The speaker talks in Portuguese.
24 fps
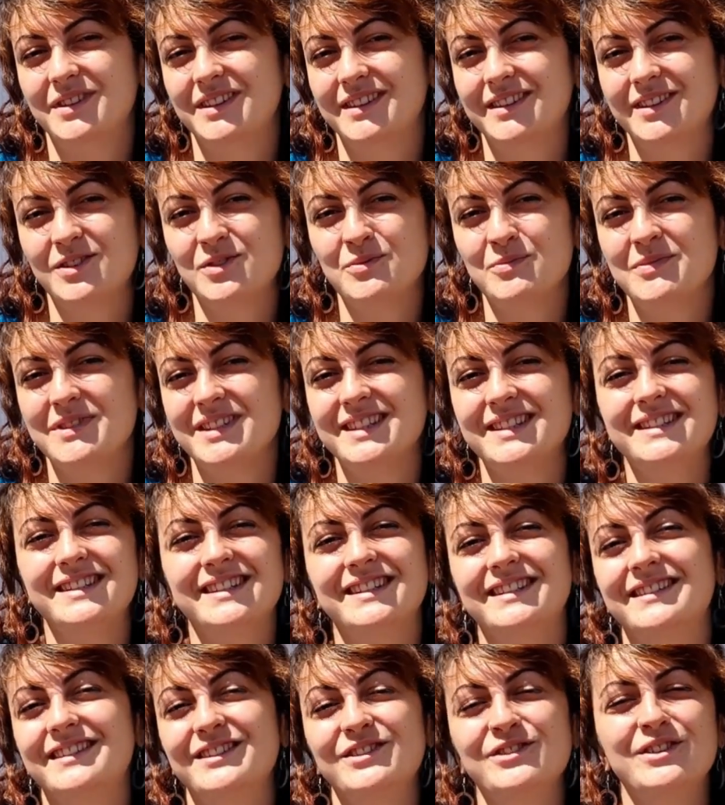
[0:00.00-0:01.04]
então
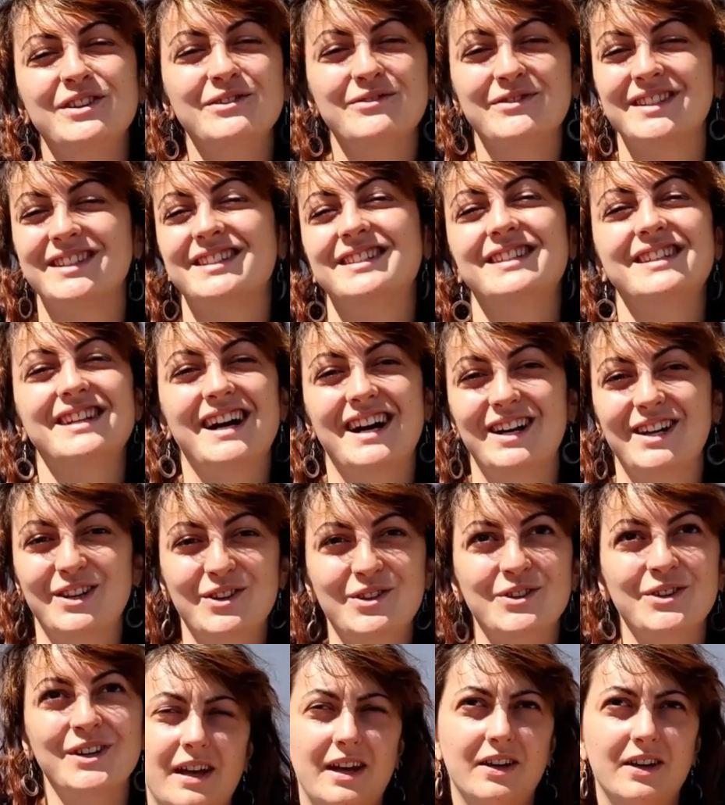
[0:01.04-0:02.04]
pensei tenho que fazer algo.